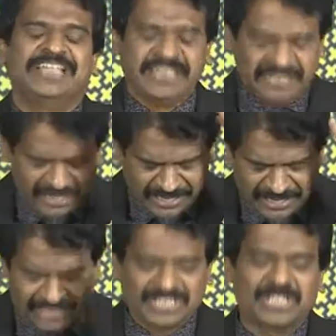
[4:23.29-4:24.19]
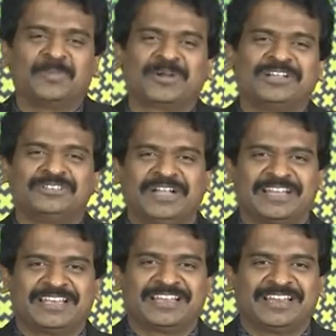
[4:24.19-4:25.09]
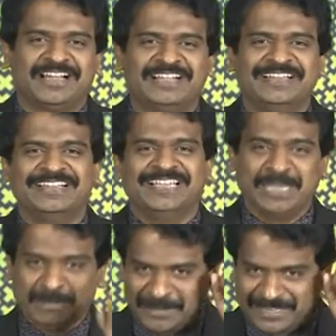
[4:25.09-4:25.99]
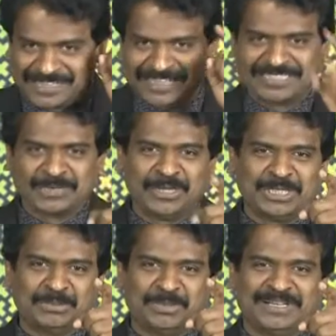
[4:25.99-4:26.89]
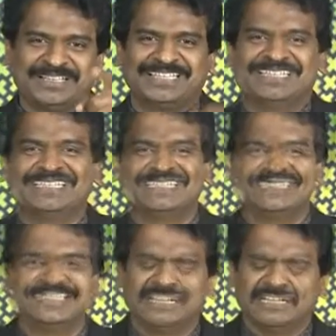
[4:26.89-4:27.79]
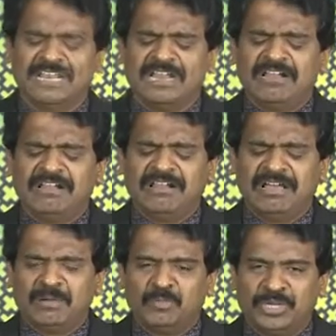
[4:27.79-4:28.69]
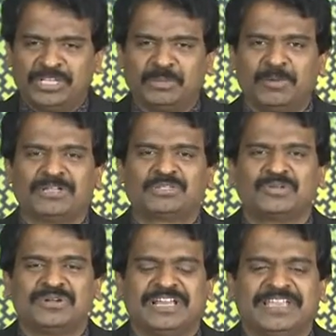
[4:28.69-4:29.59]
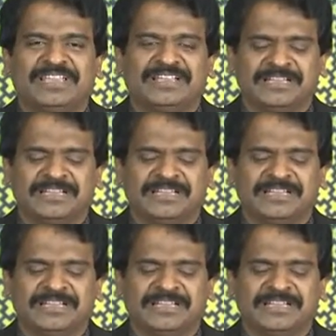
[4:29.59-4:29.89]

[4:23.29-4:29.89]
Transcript: இன்னும் நான் என்ன செய்ய போகிறேன்னு நினைக்கிறீங்களா இப்போ நீங்கள் கர்த்தரை உயர்த்தி பாருங்கள் எல்லாம் முடிந்து போன சூழ்நிலை